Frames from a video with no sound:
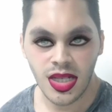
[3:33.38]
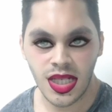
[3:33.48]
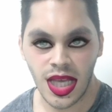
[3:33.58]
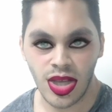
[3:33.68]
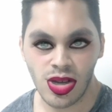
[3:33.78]

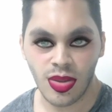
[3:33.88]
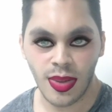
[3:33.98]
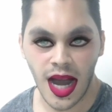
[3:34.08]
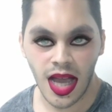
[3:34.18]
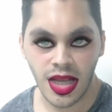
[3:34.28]
Si yo
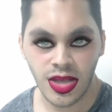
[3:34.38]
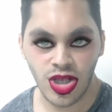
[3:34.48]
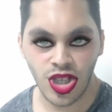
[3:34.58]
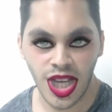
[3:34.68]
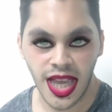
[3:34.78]
cobrara,
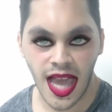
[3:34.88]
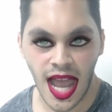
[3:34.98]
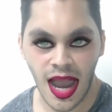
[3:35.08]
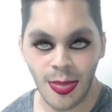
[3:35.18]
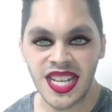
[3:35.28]
yo
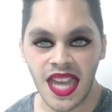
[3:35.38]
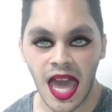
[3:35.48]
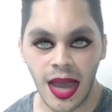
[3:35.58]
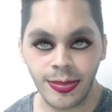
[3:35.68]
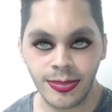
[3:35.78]
sería la
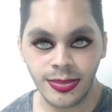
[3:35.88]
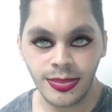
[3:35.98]
máscara.